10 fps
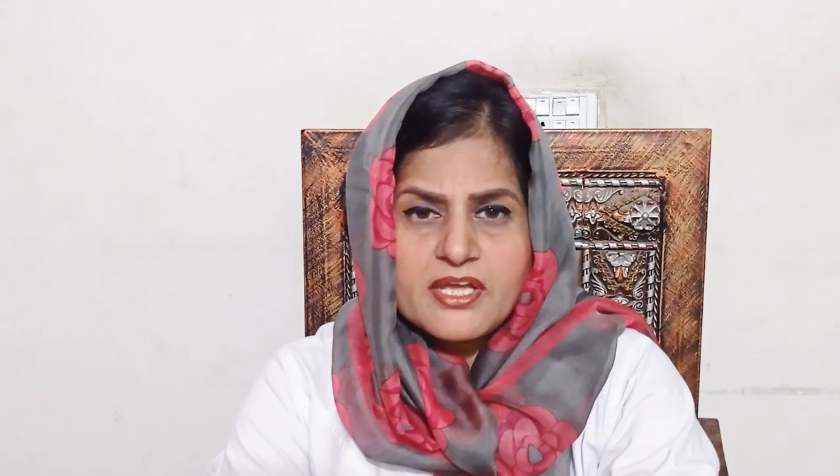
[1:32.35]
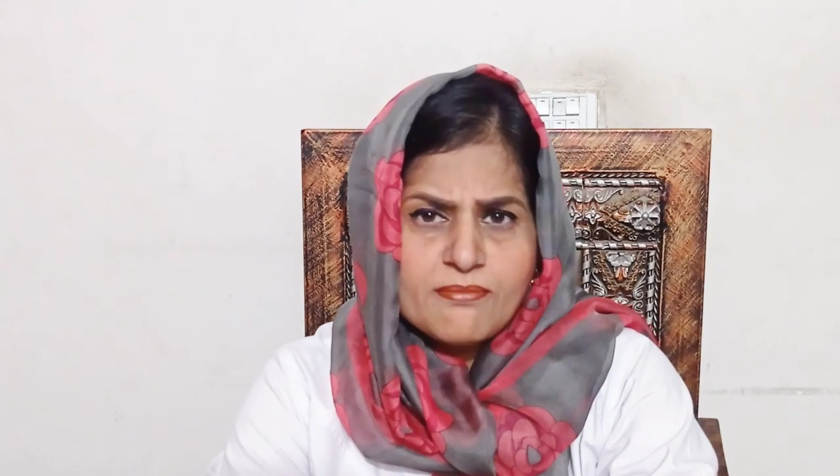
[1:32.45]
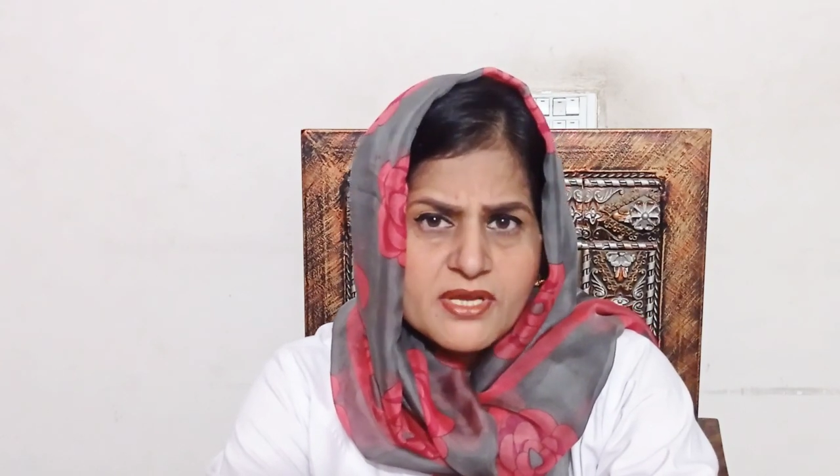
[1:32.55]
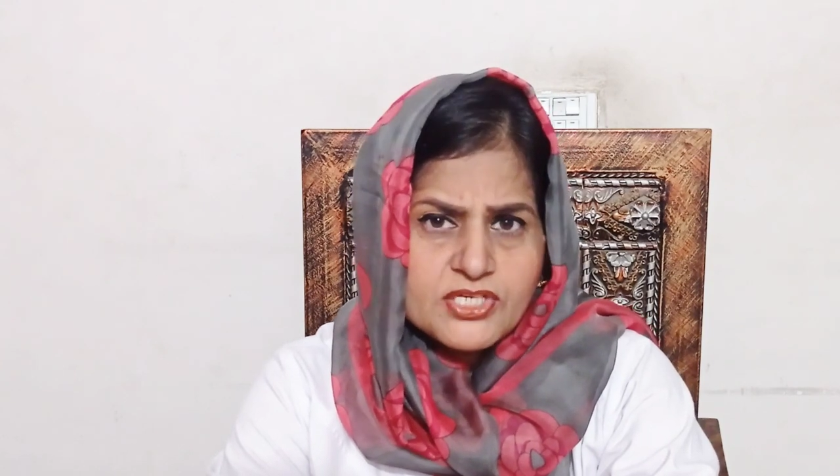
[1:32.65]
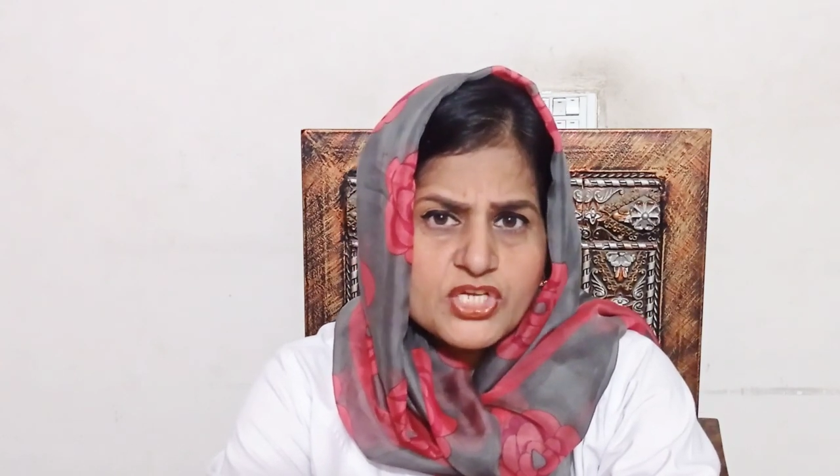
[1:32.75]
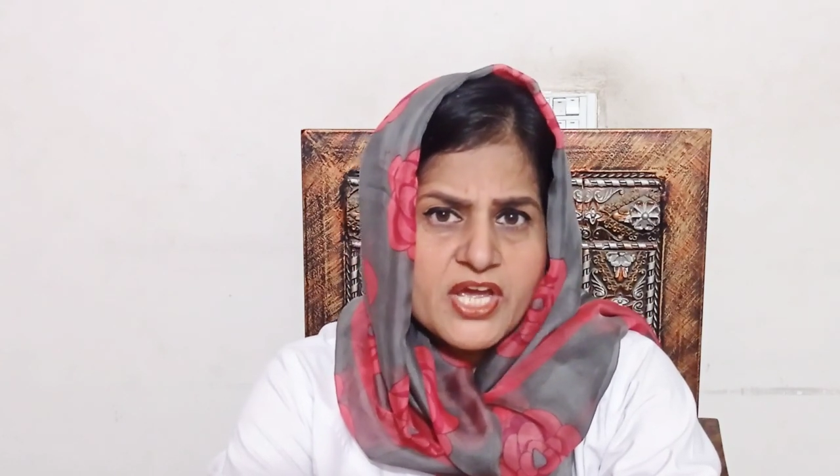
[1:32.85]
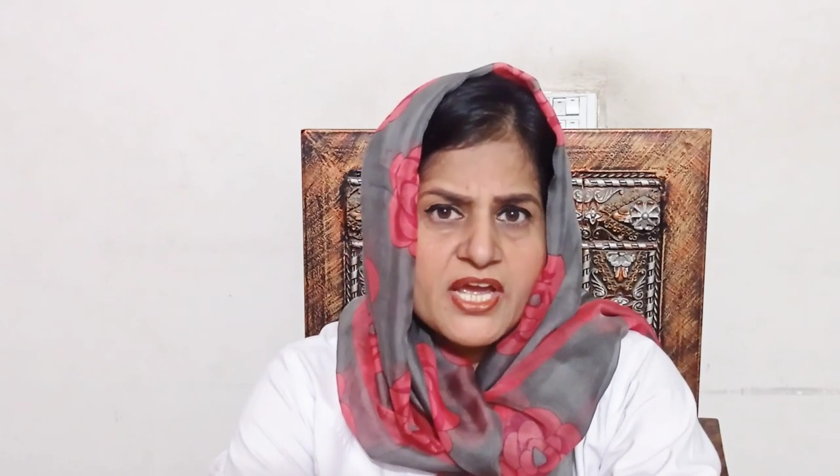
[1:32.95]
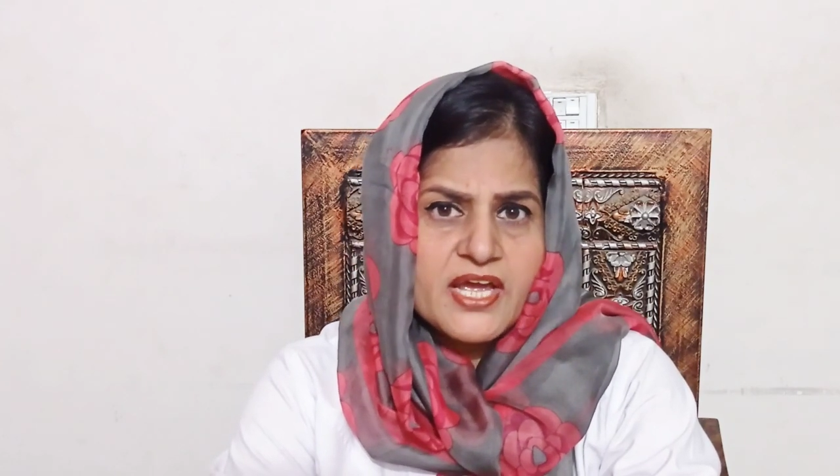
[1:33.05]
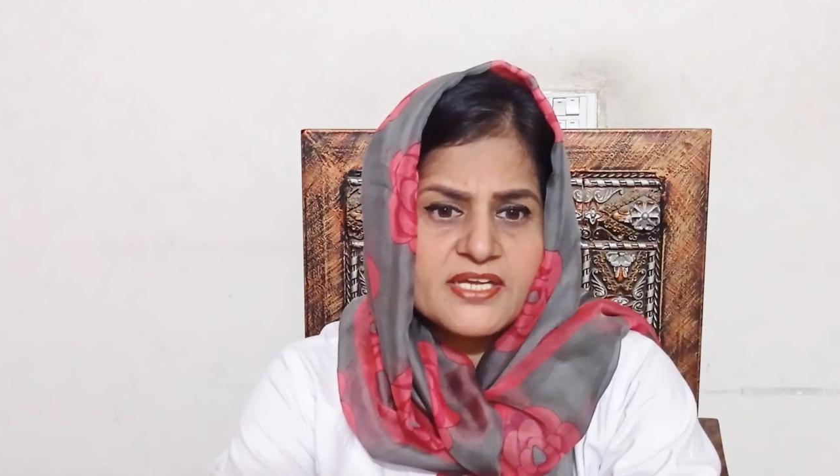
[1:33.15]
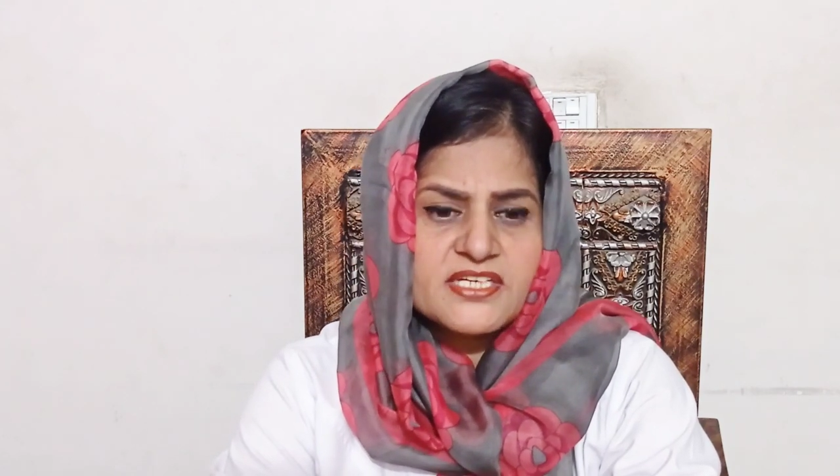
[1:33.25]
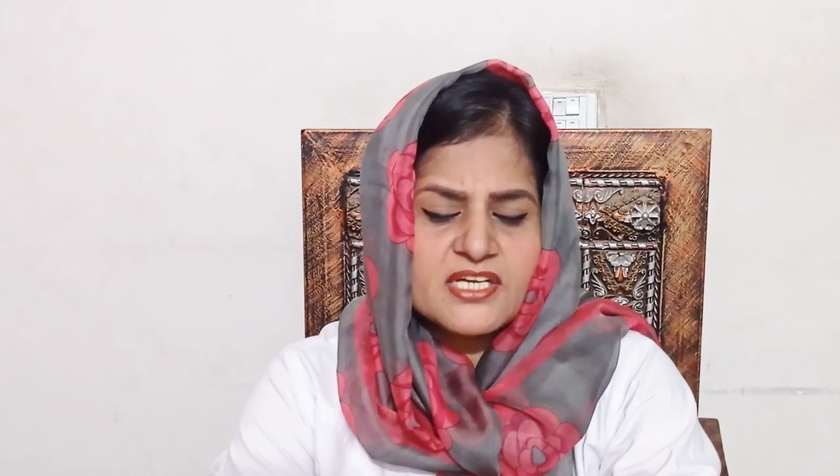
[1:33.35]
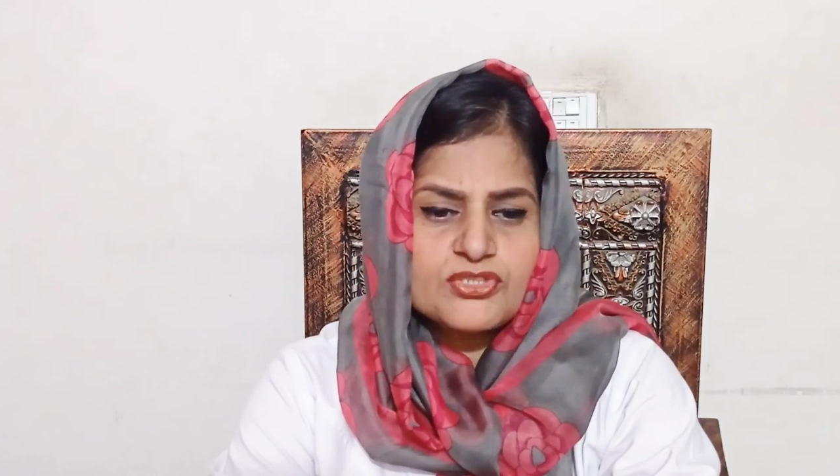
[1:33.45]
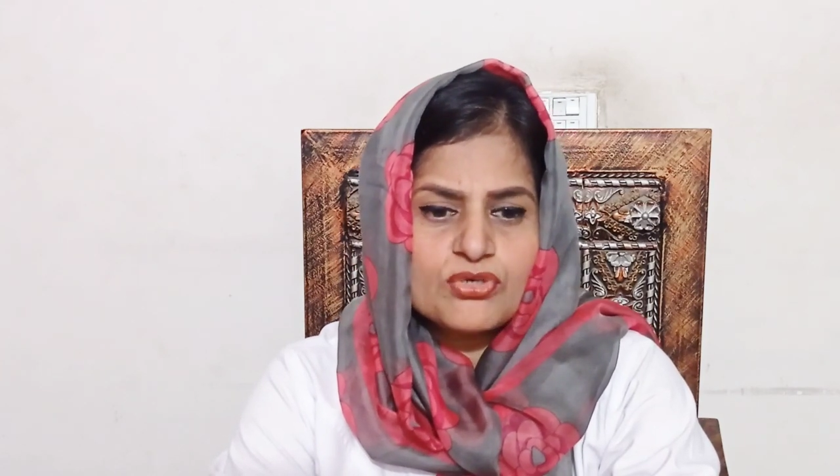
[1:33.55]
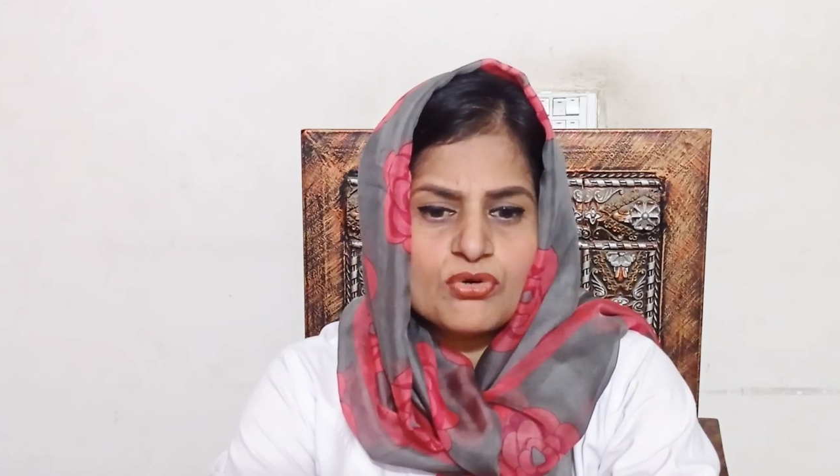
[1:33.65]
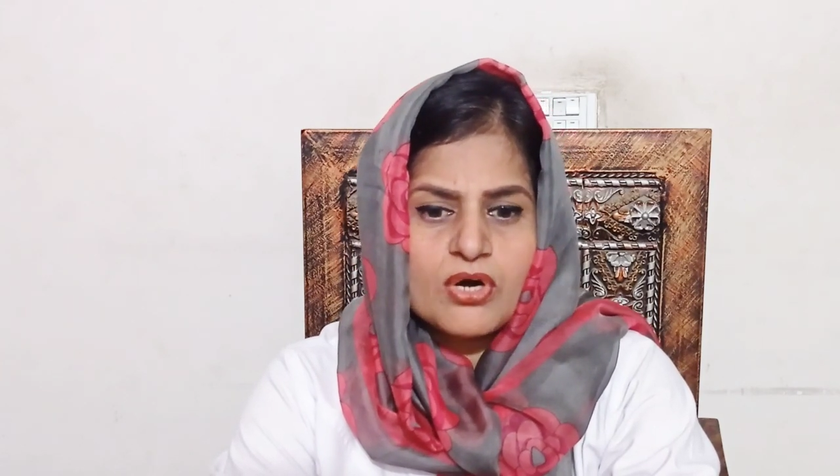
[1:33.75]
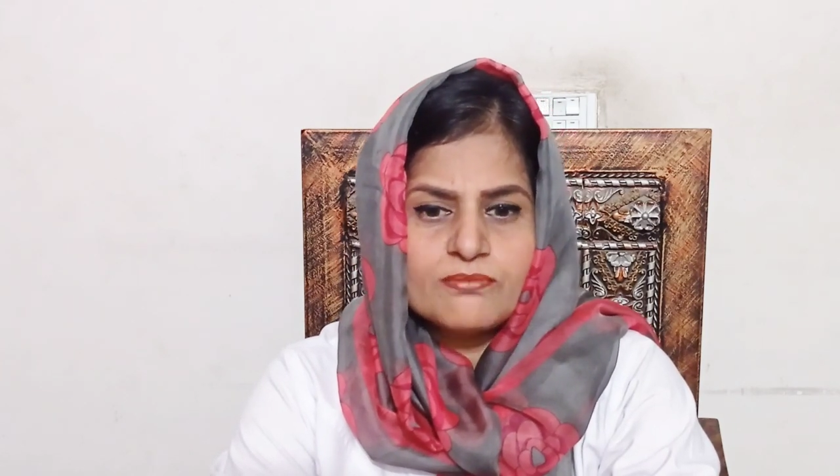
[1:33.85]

इमेज है या जो